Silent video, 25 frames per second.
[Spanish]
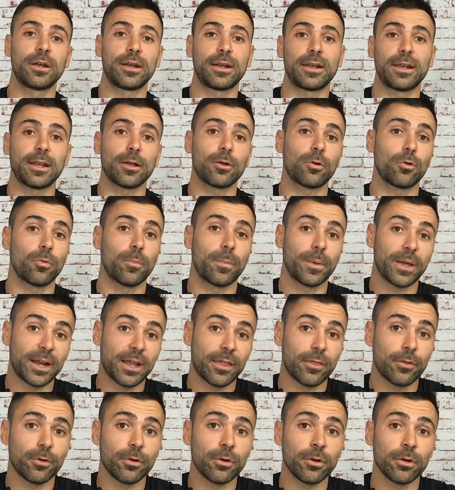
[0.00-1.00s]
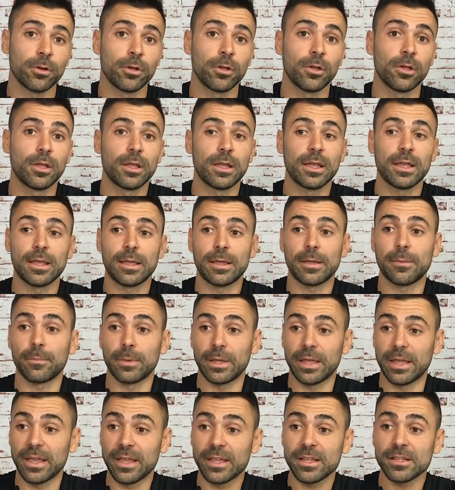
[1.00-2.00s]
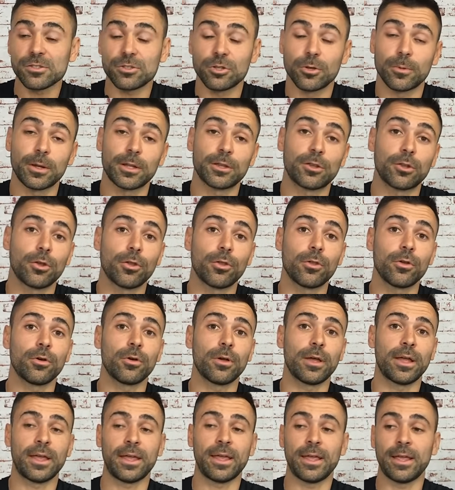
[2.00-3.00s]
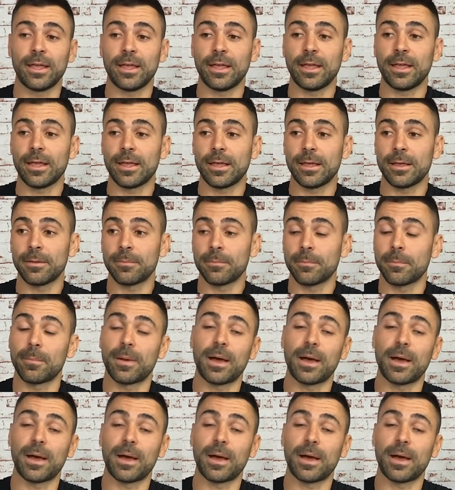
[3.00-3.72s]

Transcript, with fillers: recuperador y sobre todo eh,